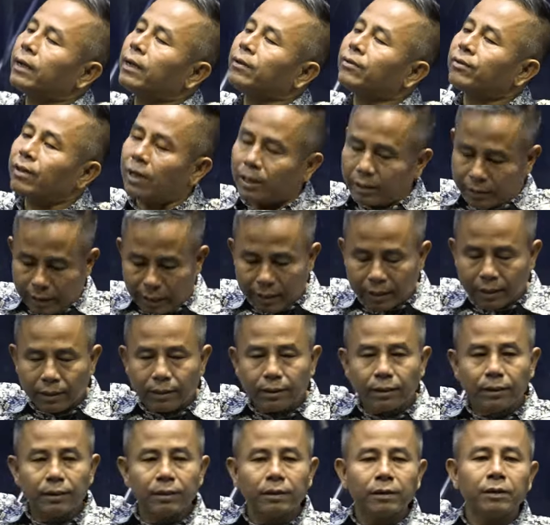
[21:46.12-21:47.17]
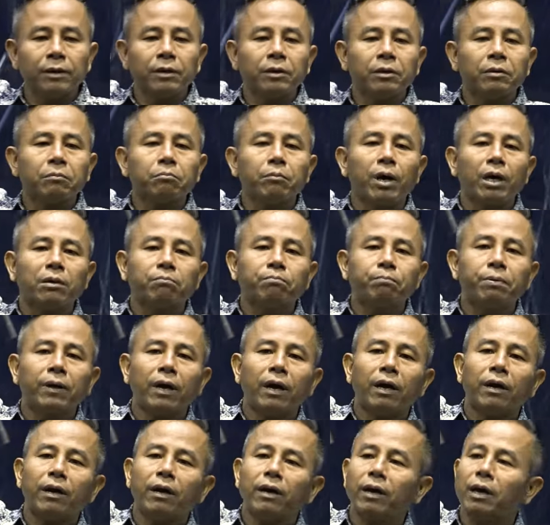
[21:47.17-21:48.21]
rẽ sát tăng bàn
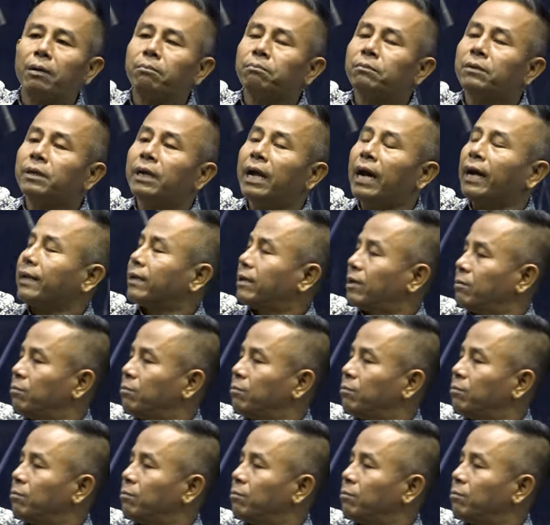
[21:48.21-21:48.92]
pra om nát